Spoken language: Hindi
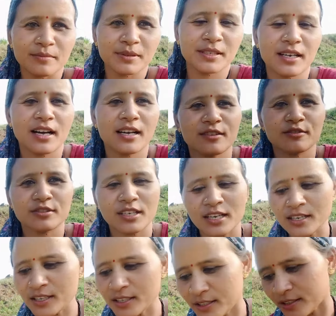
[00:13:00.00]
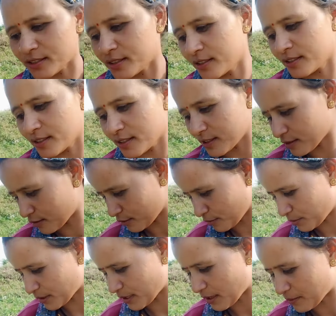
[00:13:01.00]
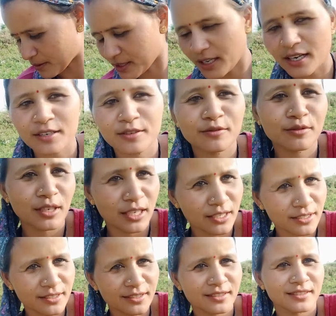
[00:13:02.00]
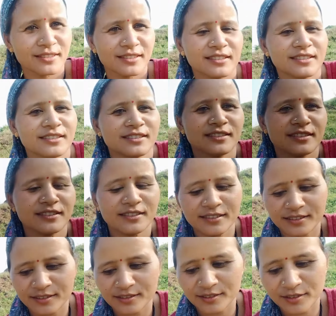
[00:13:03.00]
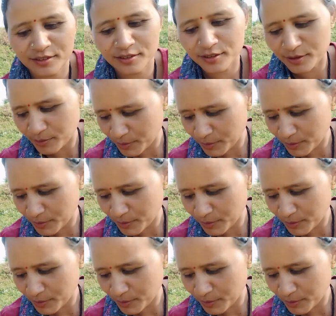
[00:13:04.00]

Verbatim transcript: रात हो जाली तो फटाफट काट लूँ घास और मेरे